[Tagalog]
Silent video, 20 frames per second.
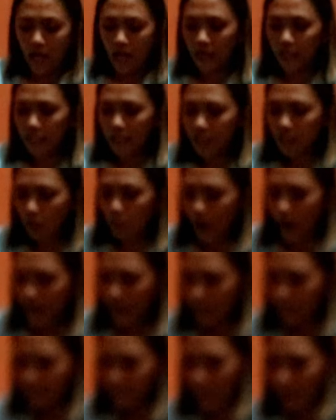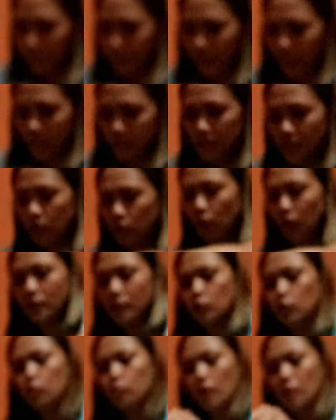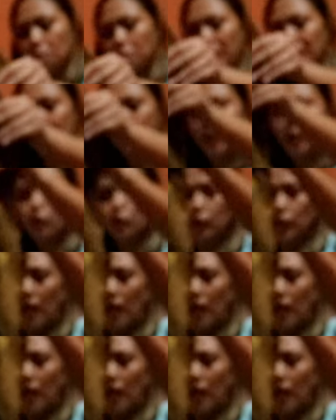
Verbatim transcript: ang ginawa lang namin is, ito is lumang pantalon